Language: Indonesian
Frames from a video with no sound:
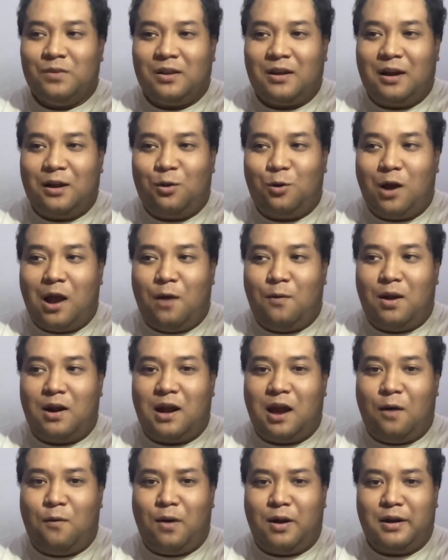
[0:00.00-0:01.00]
Kalau
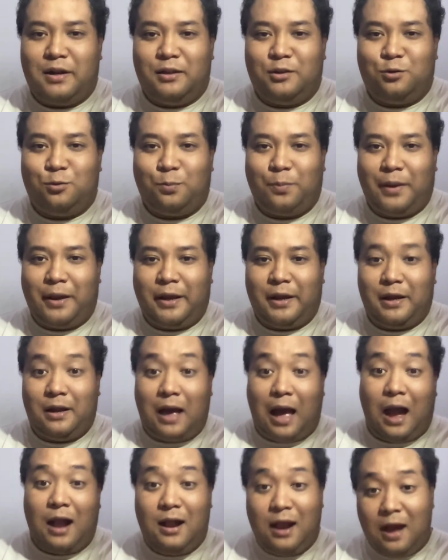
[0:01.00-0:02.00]
kawan-kawan itu pengen
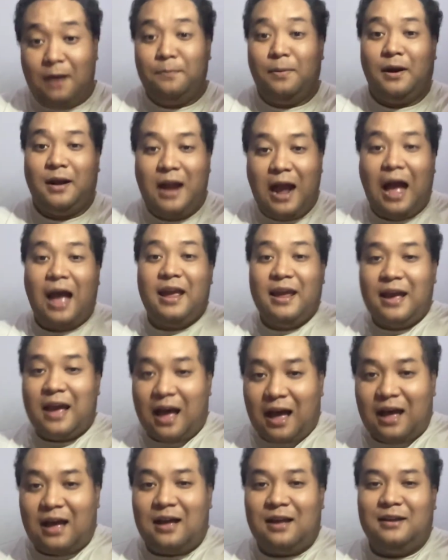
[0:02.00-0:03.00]
agak
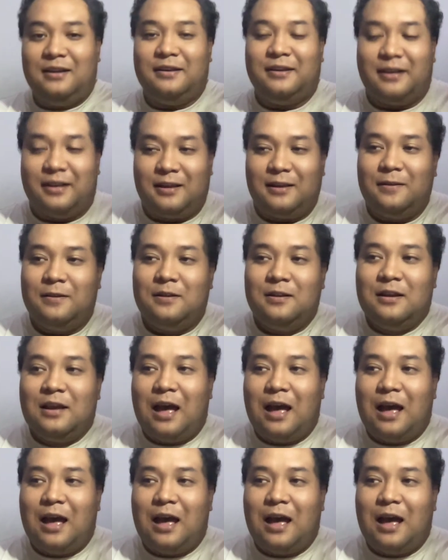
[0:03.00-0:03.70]
bergaya ya